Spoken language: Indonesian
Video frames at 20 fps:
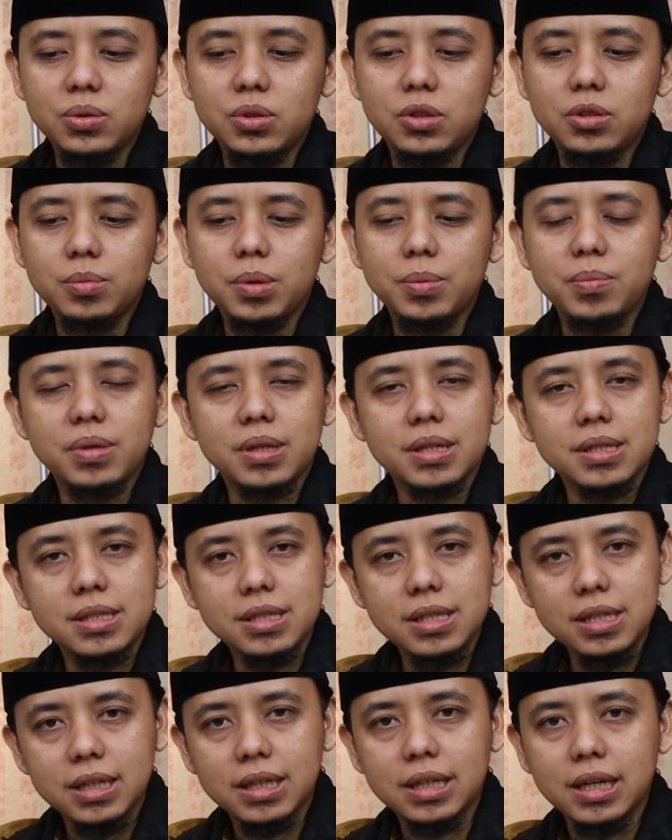untuk
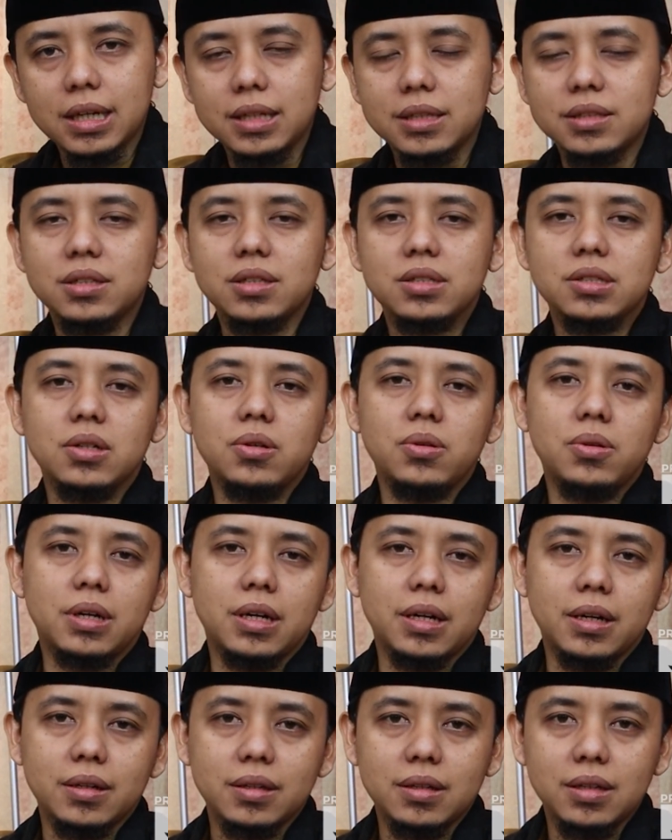membersihkan
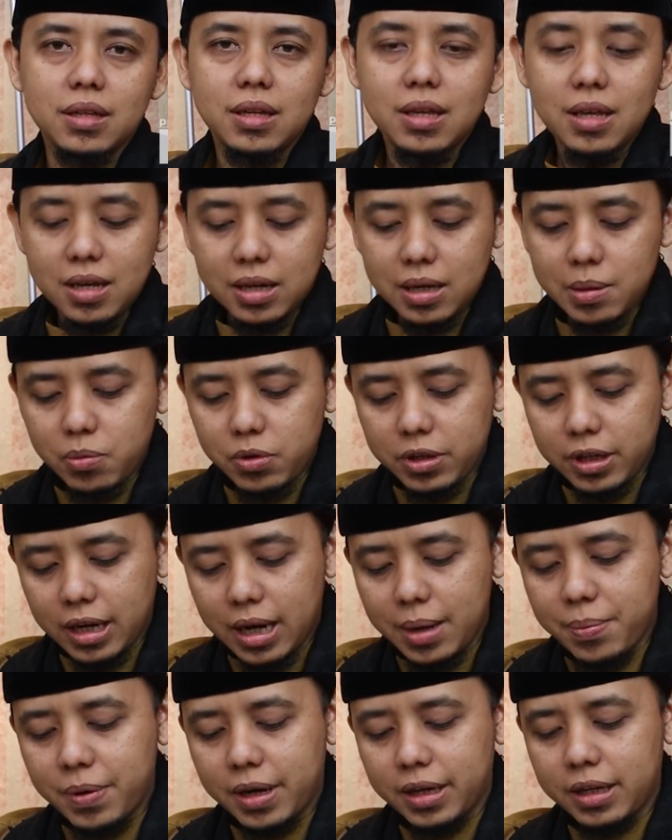seseorang. Kemudian
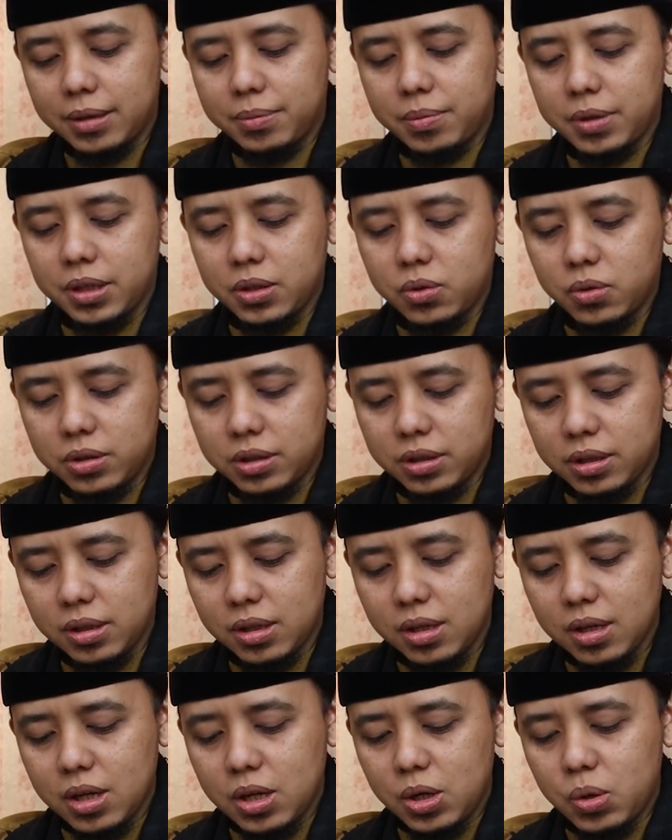apa ayat berikutnya?
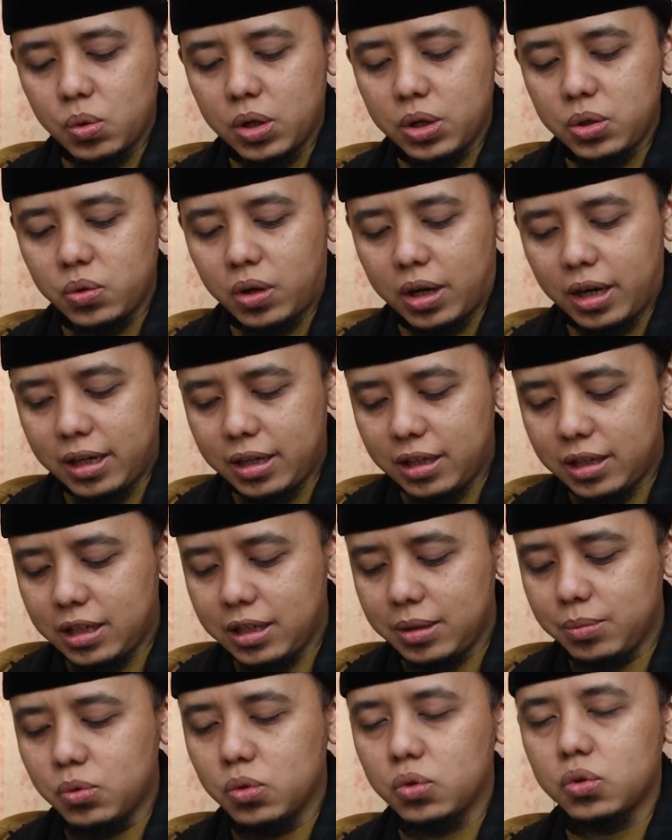Wa
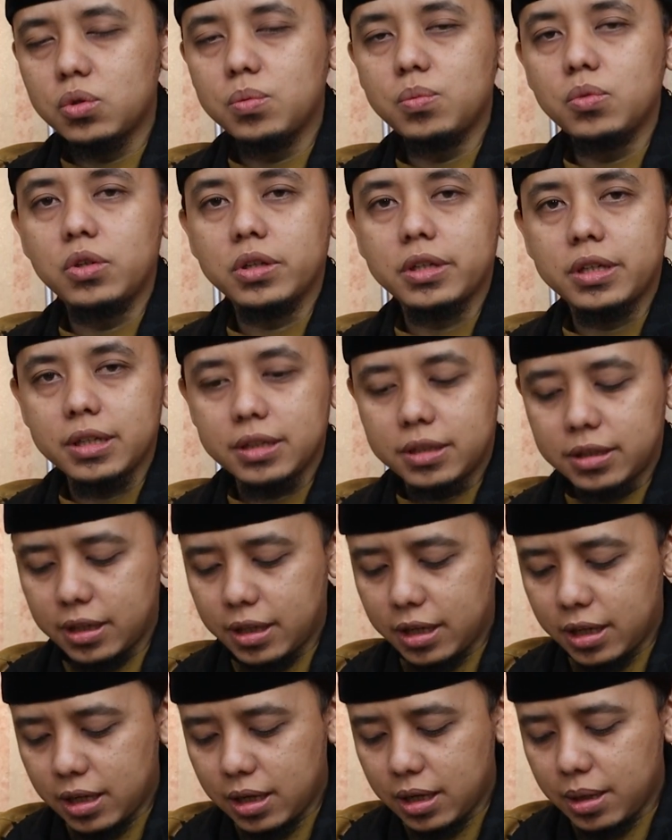yu'allimukumul
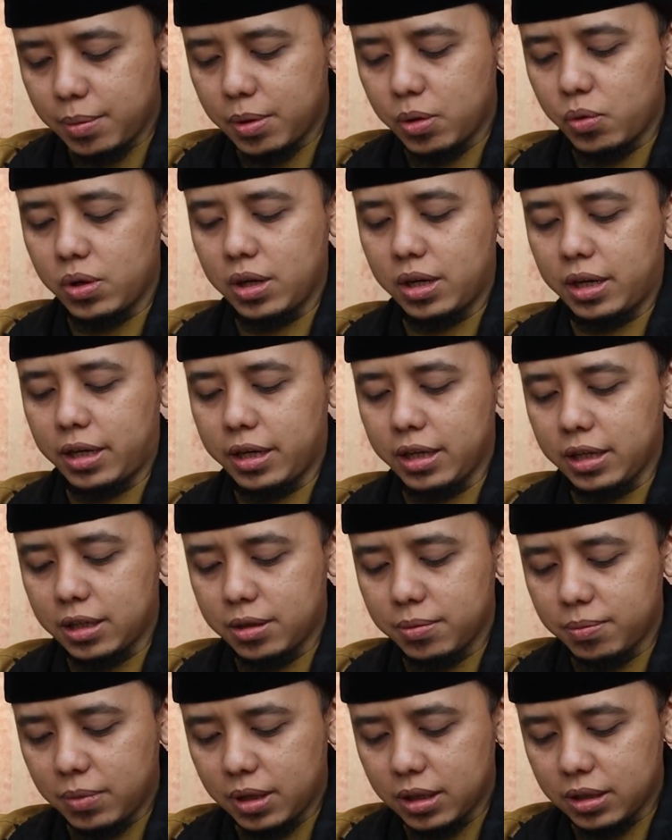kitab wal
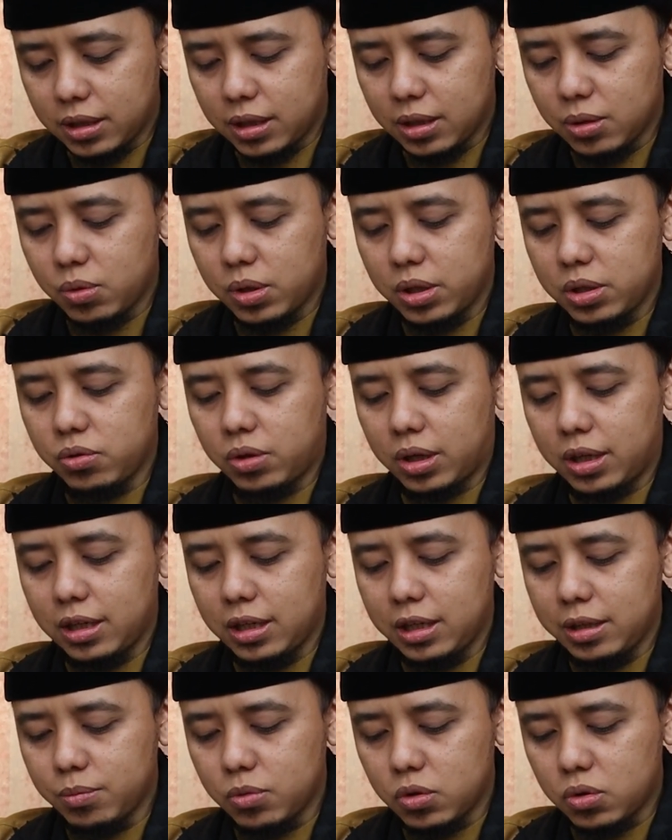hikmata wa
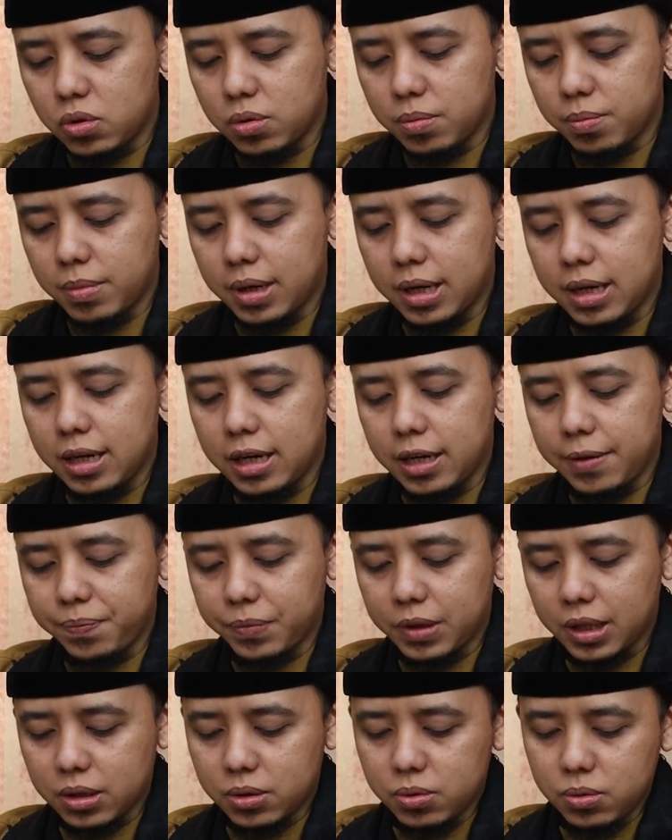yu'allimukum ma lam
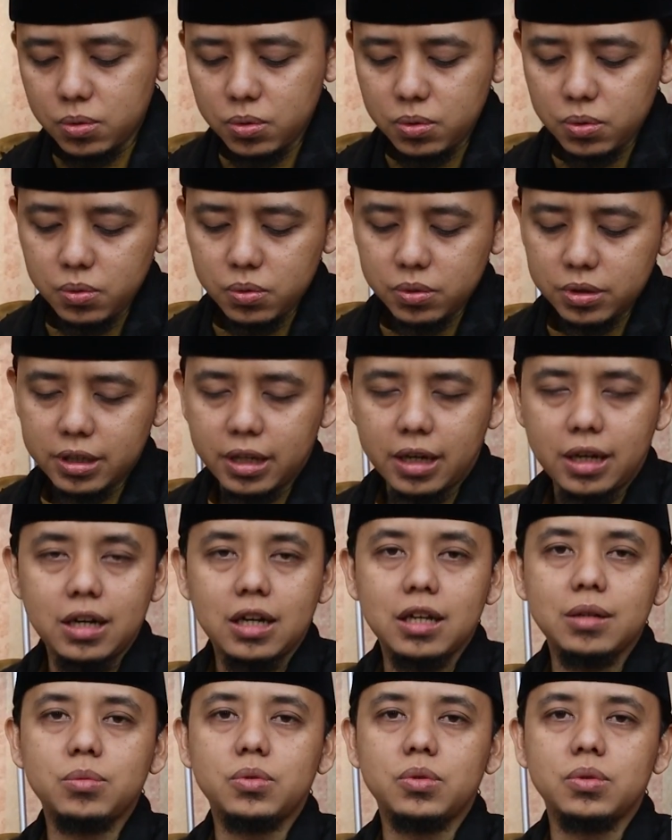takunu
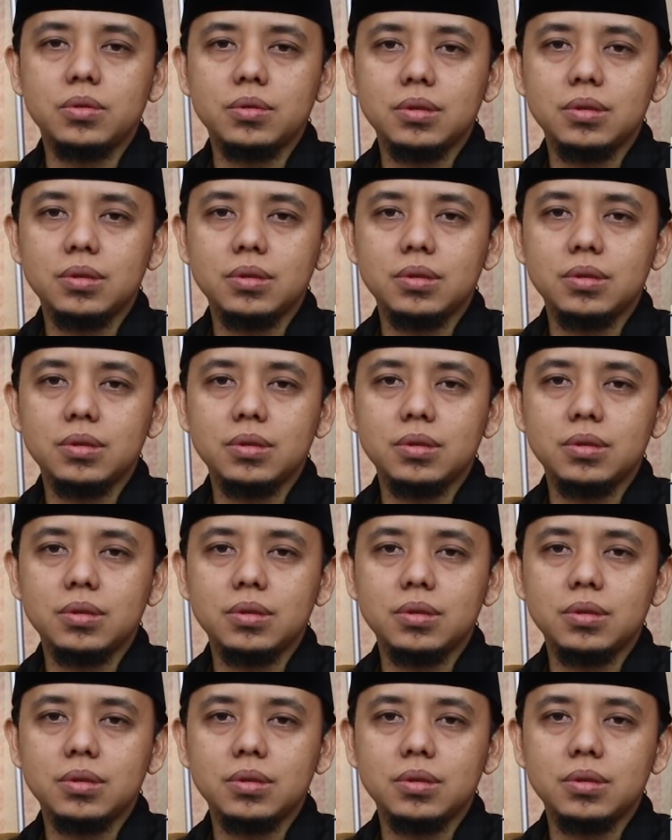ta'lamun.